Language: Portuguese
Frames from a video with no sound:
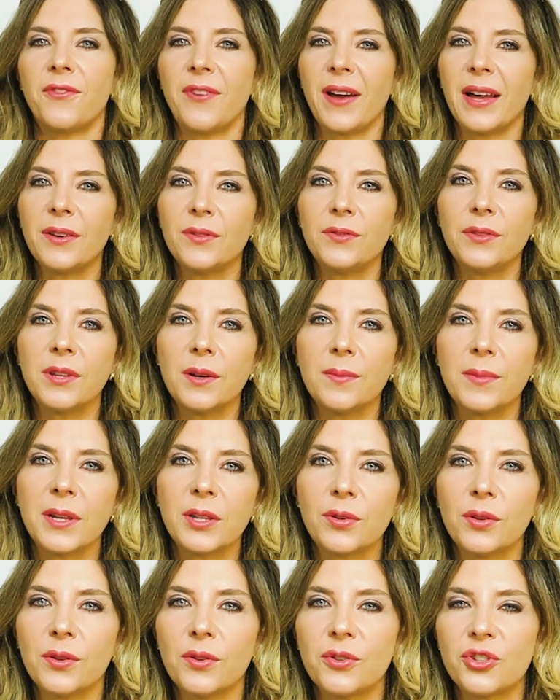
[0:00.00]
Vá num
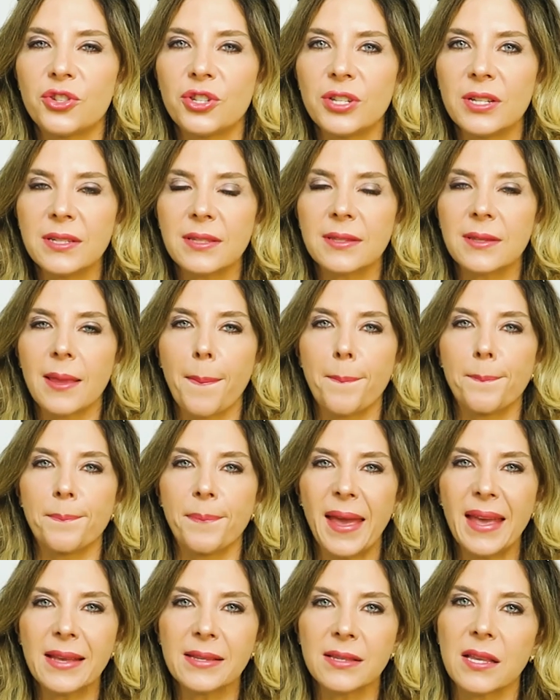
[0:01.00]
dermatologista,
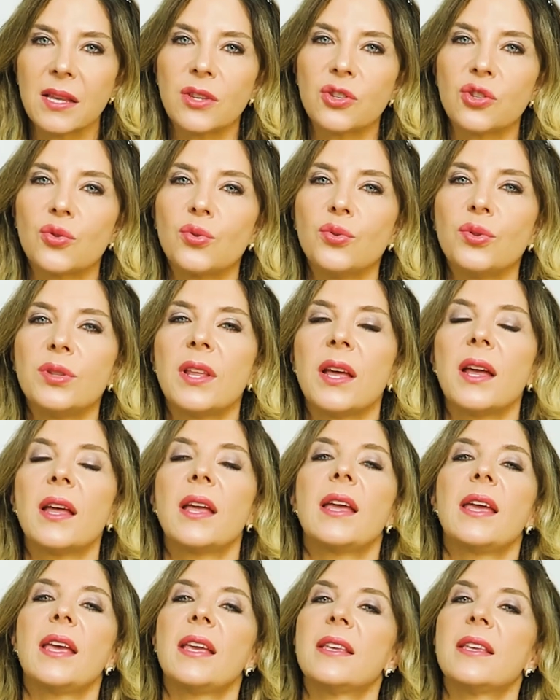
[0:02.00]
peça ajuda.